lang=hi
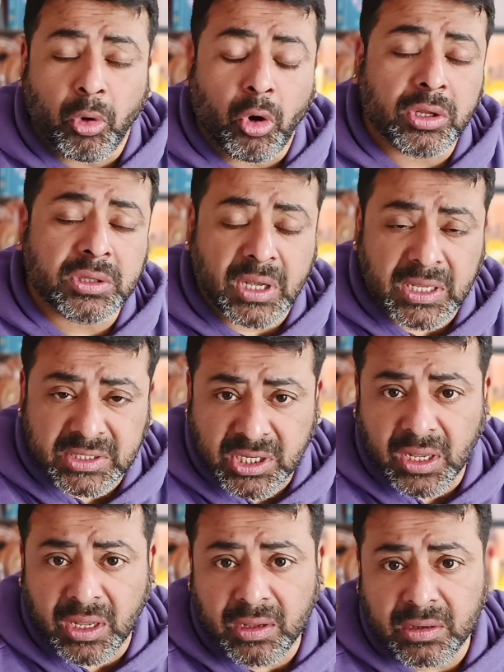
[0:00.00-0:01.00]
में बहुत
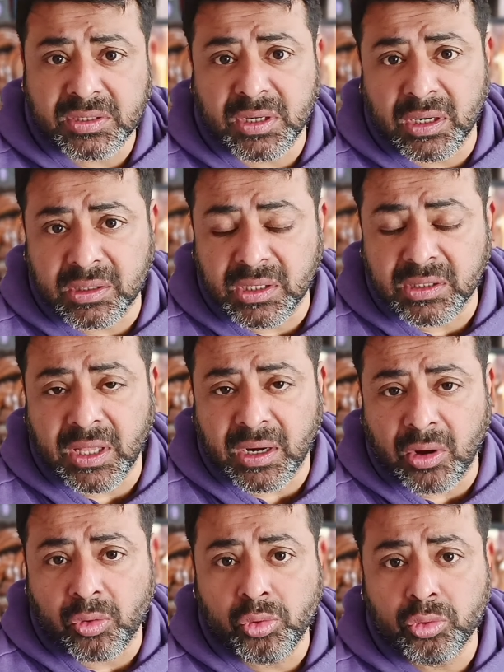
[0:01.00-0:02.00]
अच्छा रिजल्ट
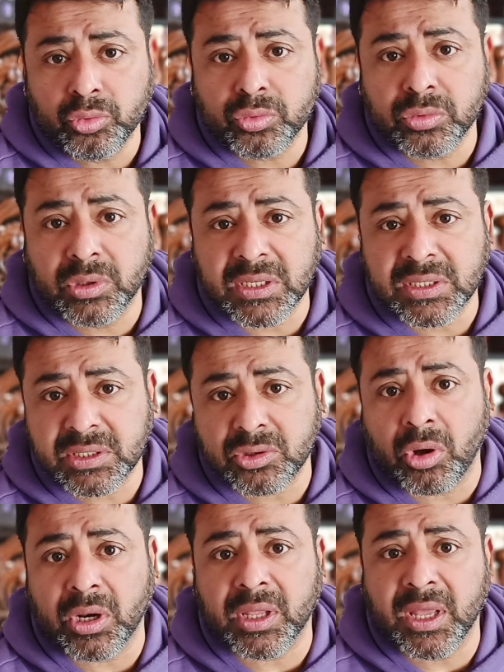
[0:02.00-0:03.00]
देता है राहु
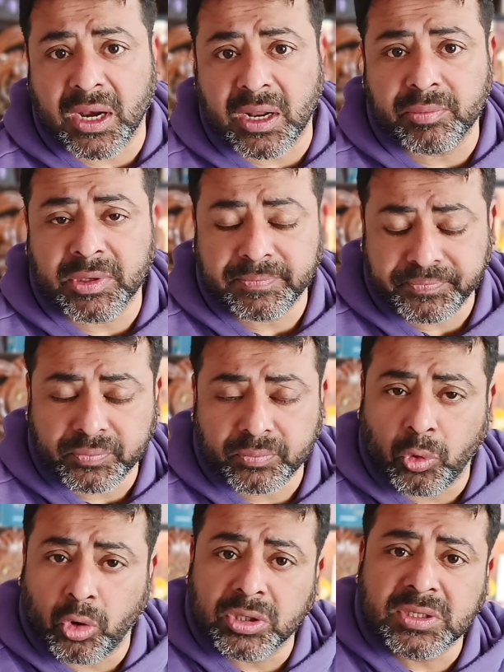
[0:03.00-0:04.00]
दस और ग्यारह में
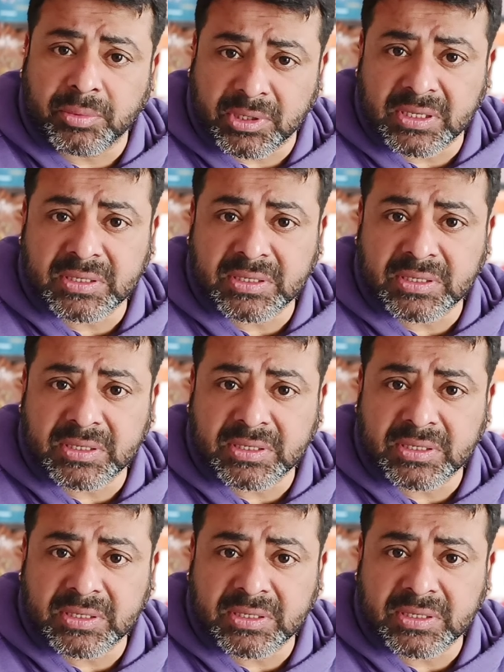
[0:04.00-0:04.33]
बहुत ही